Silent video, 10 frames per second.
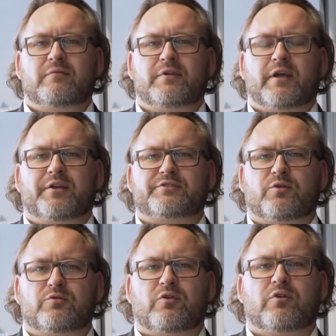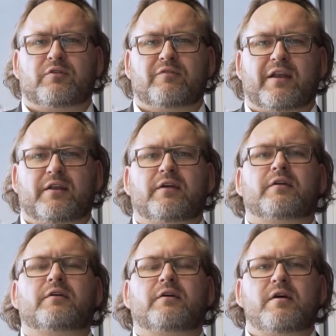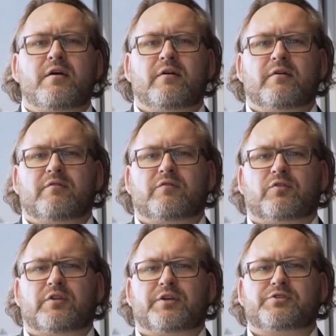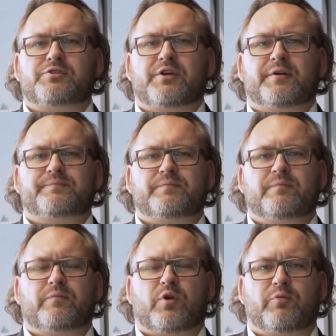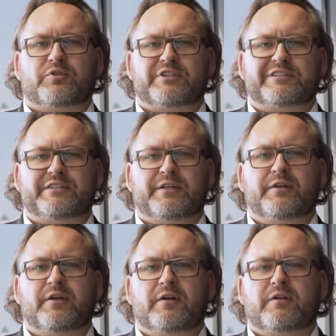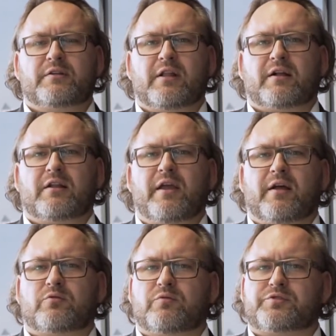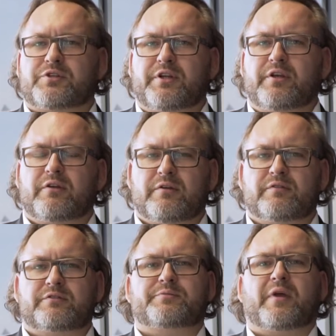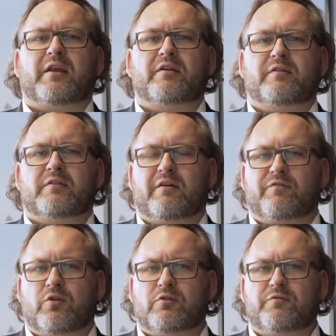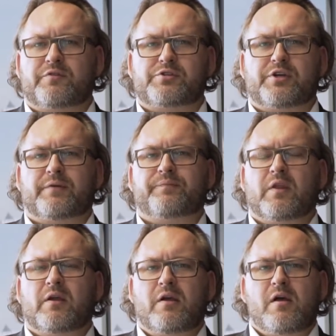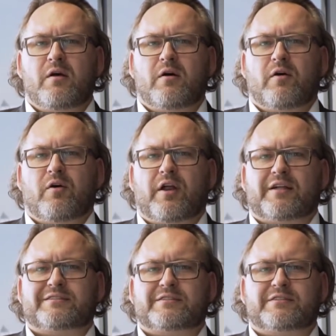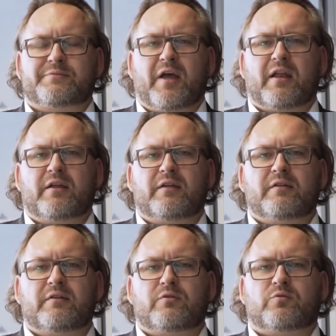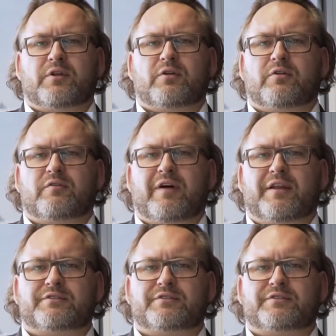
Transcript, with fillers: jakie są dokonywane w kontekście propozycji dla klientów, czyli zmiany na front office oraz zmiany które dokonywane